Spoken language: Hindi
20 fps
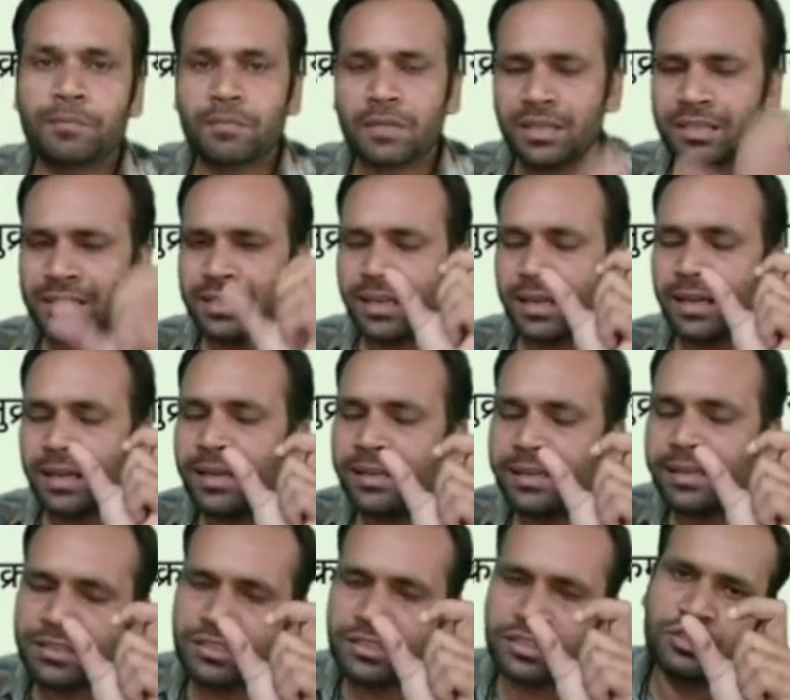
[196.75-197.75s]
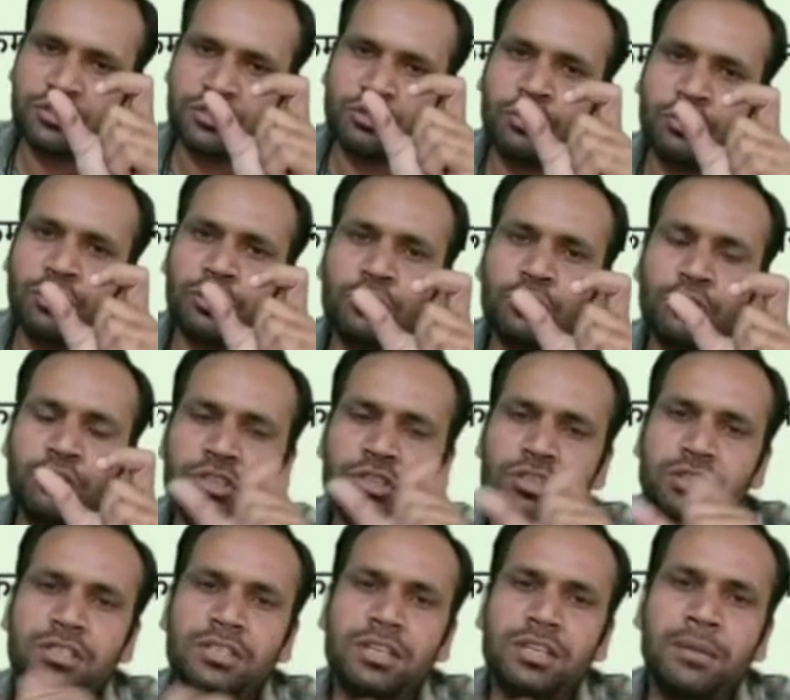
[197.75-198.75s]
ये एक एक चीज़ छोटी छोटी
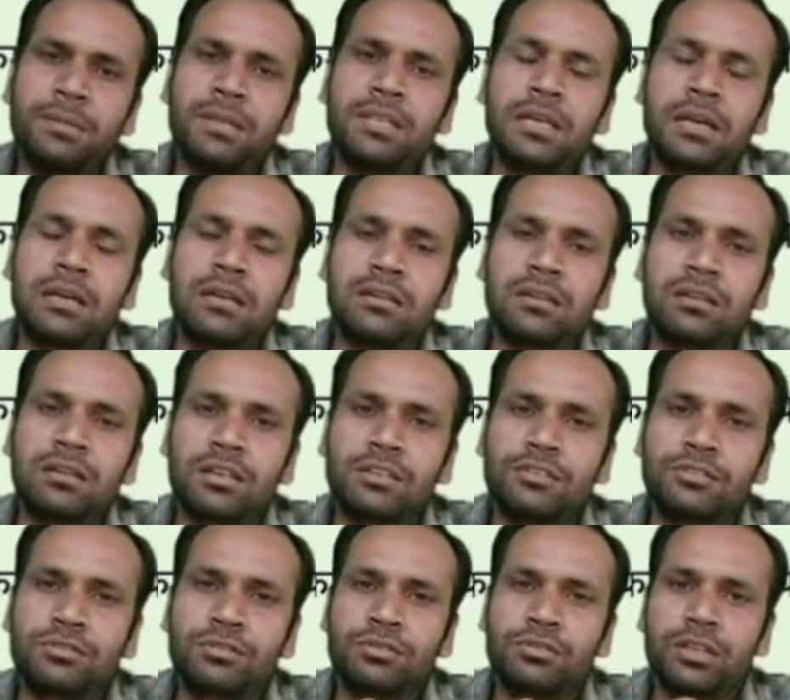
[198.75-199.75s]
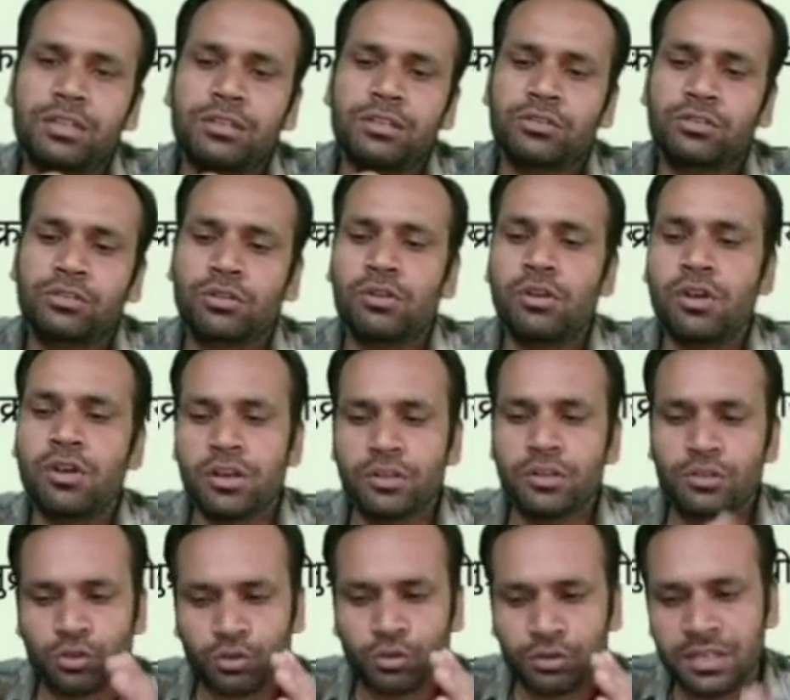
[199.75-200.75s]
चीज़ें हमें ध्यान रखना जरूरी है दोस्तों
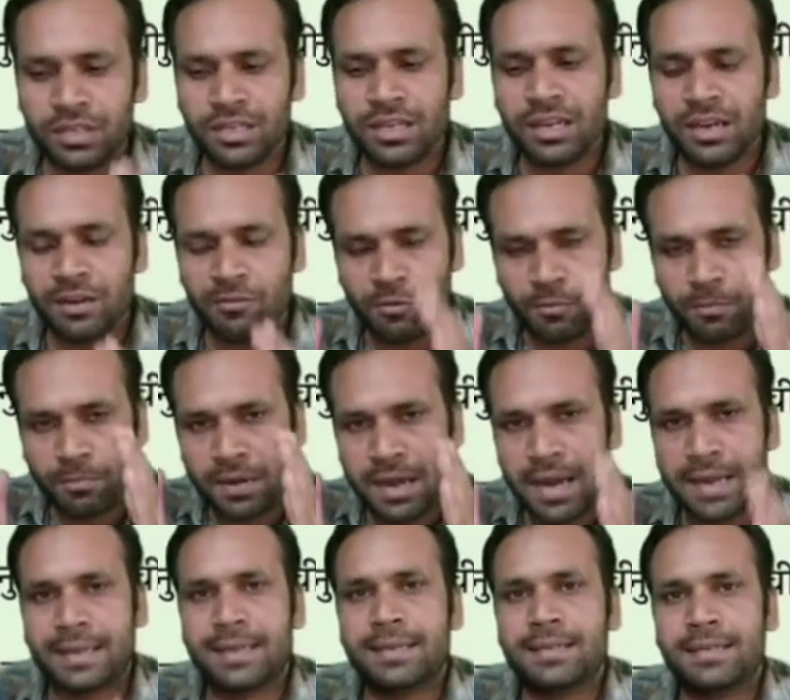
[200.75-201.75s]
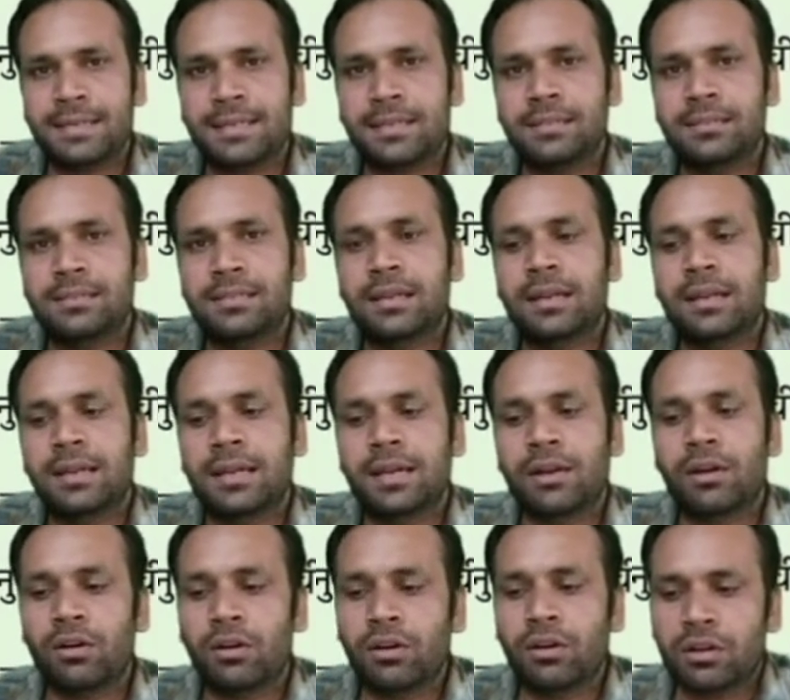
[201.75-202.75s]
जो ईयर है वो ब्रैकेट के अंदर है
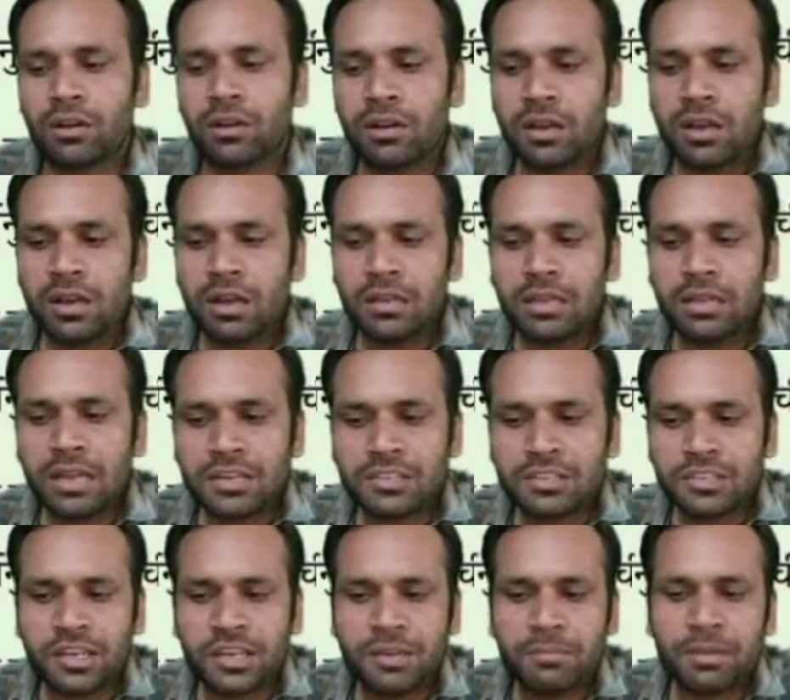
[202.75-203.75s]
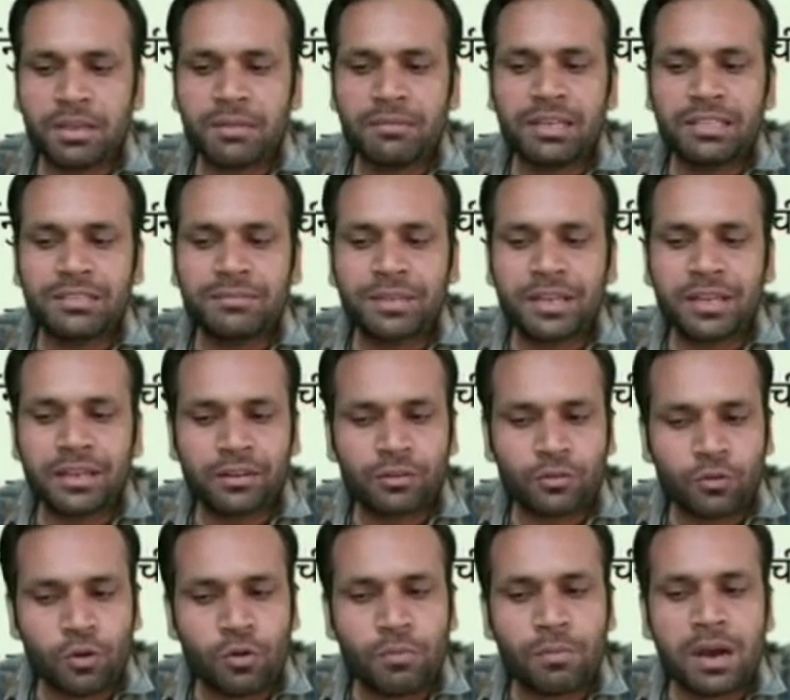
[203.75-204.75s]
और लास्ट नेम के बाद में
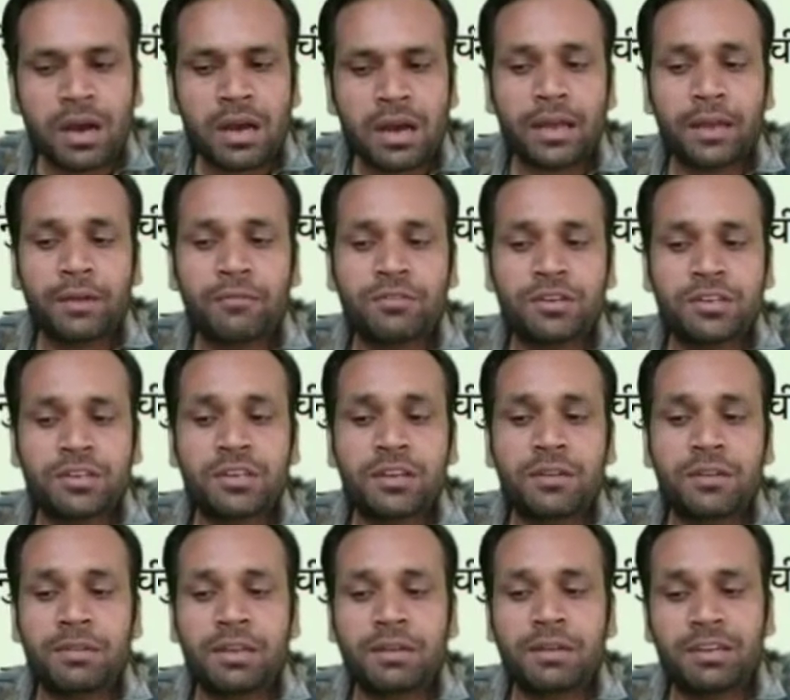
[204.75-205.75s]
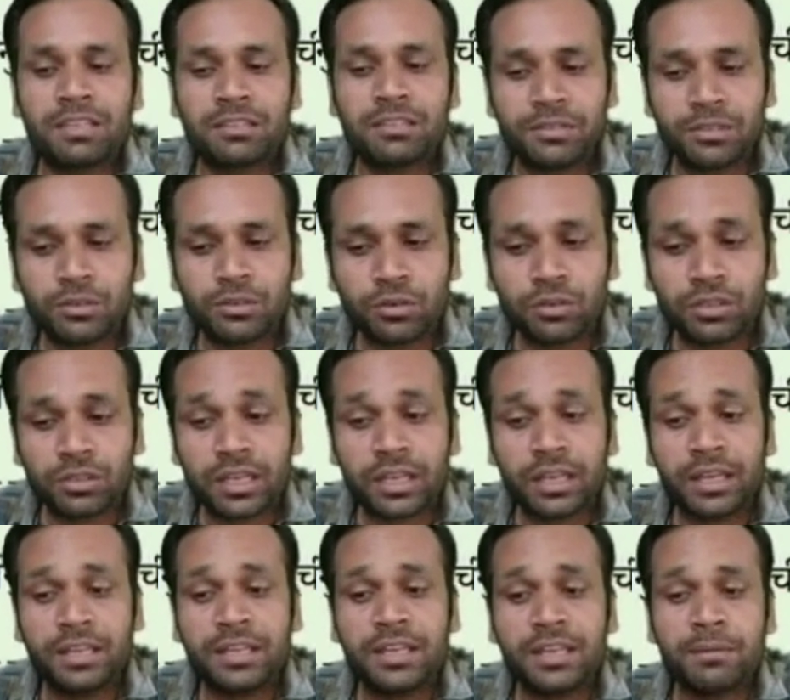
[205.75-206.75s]
कोमा है फर्स्ट नेम के बाद में डॉट है
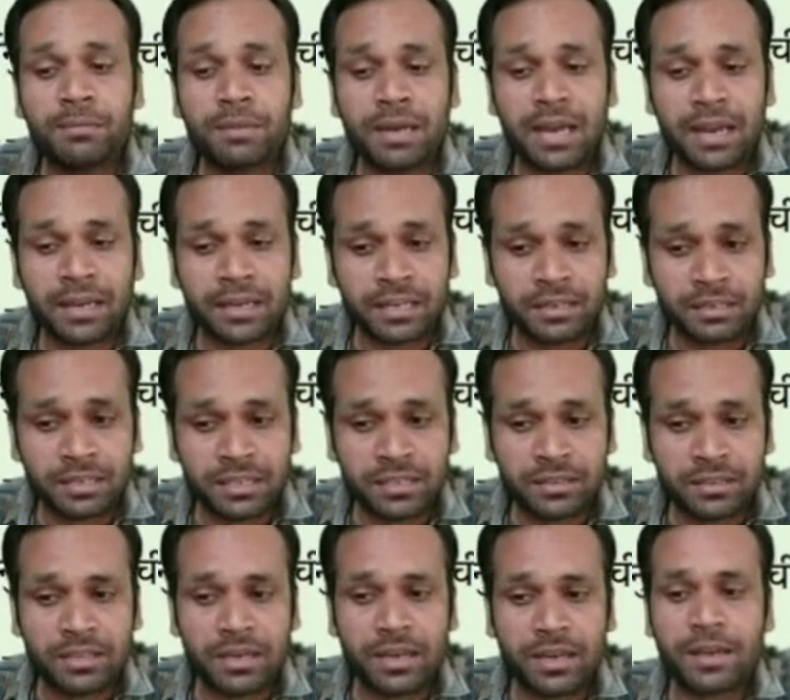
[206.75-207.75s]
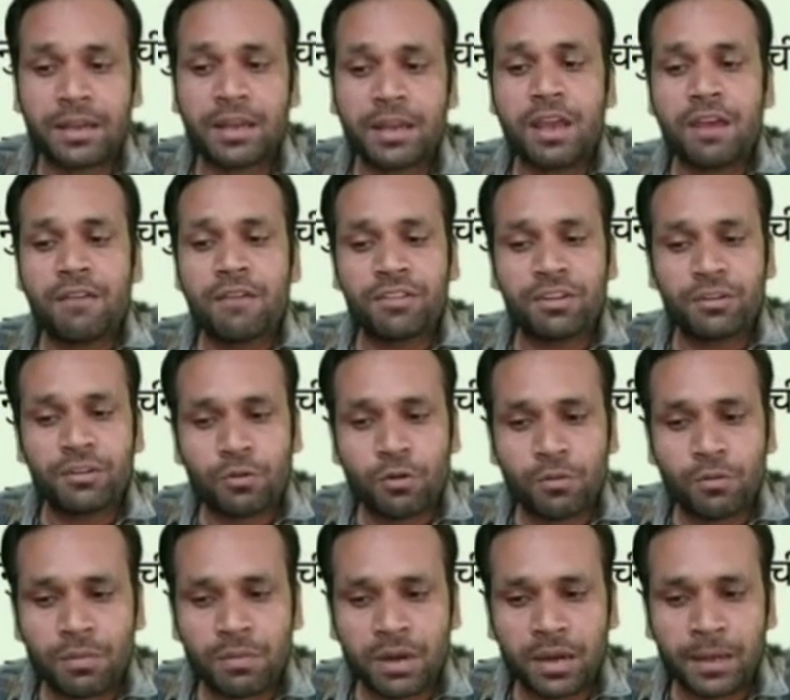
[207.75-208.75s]
ईयर ब्रैकेट के अंदर है फिर
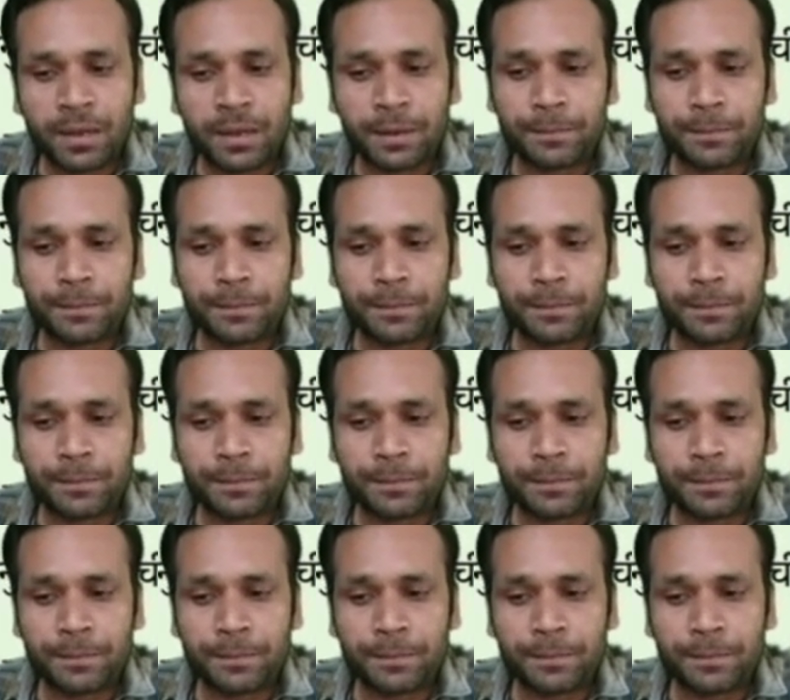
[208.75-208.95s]
कोमा है